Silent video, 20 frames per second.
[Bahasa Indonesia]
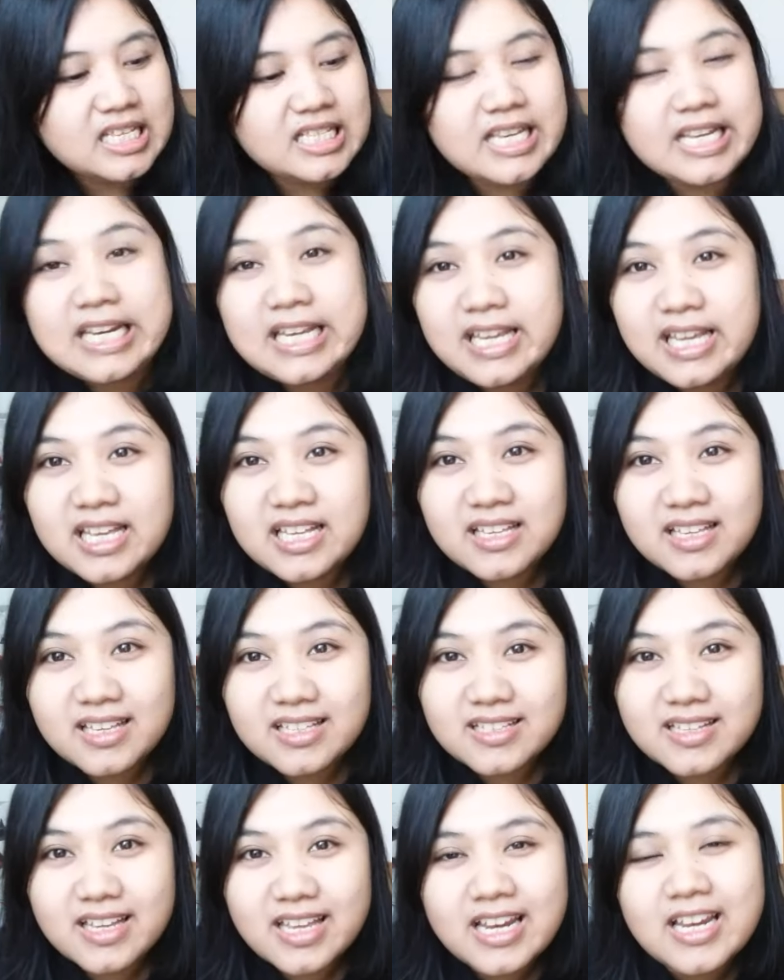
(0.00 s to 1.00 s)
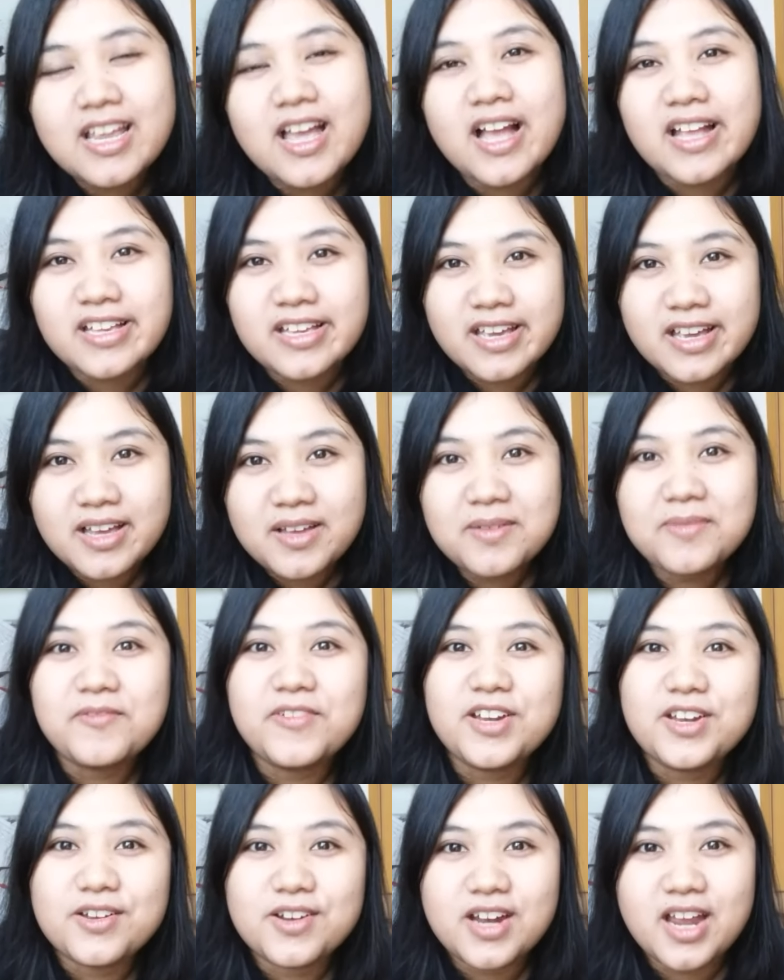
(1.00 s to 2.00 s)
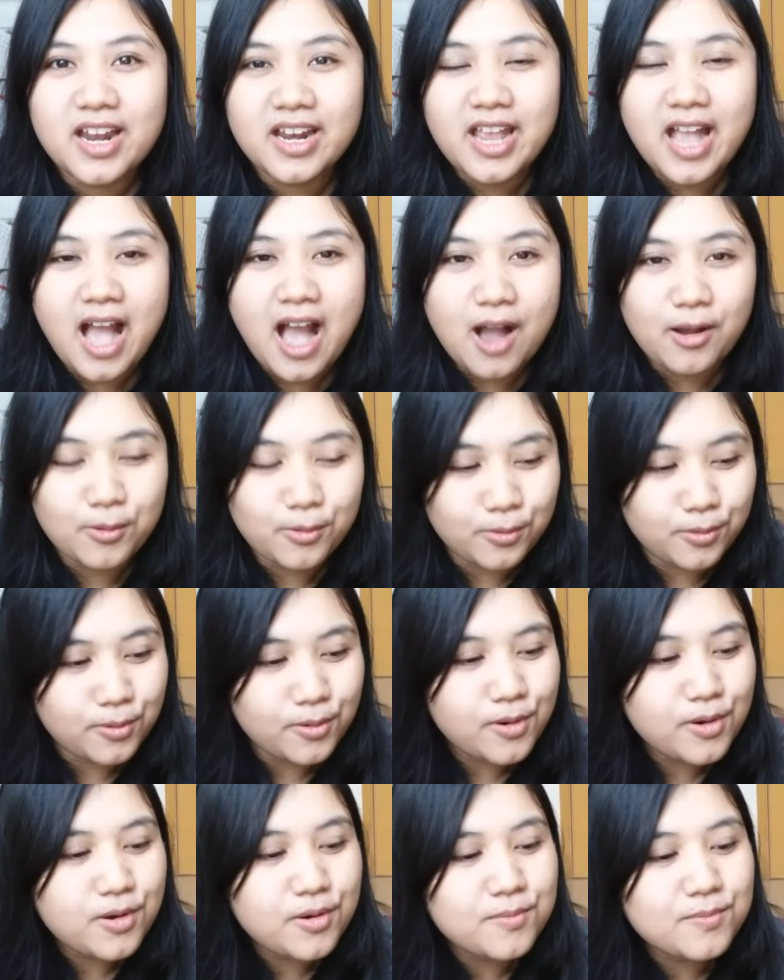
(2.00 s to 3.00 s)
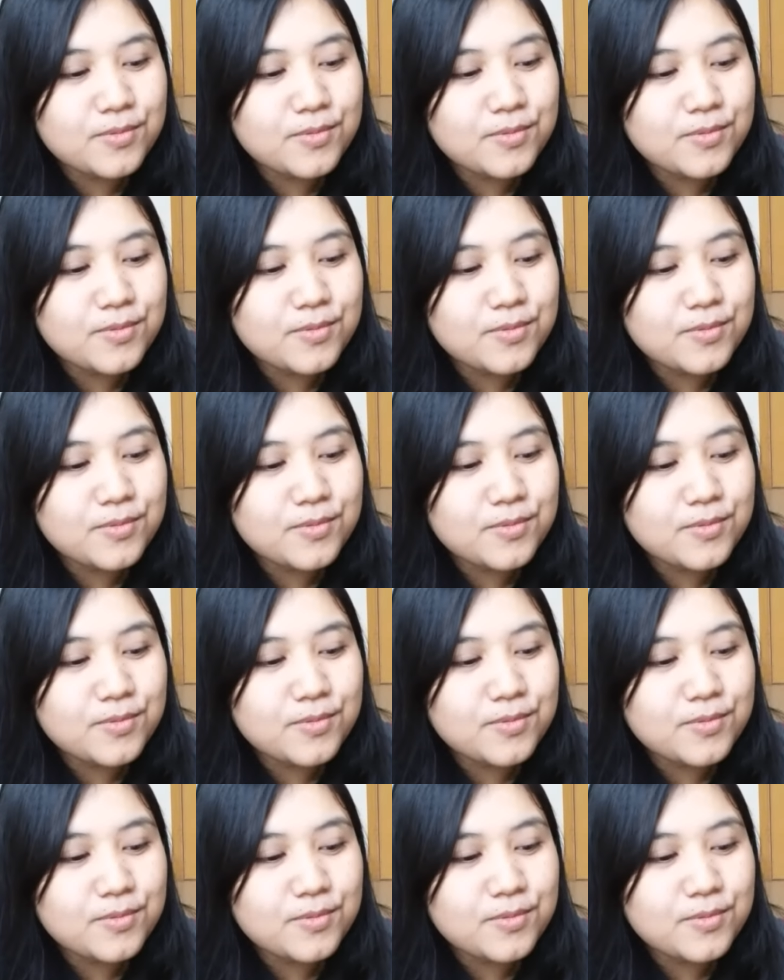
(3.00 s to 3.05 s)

jadi segini aja video dari aku.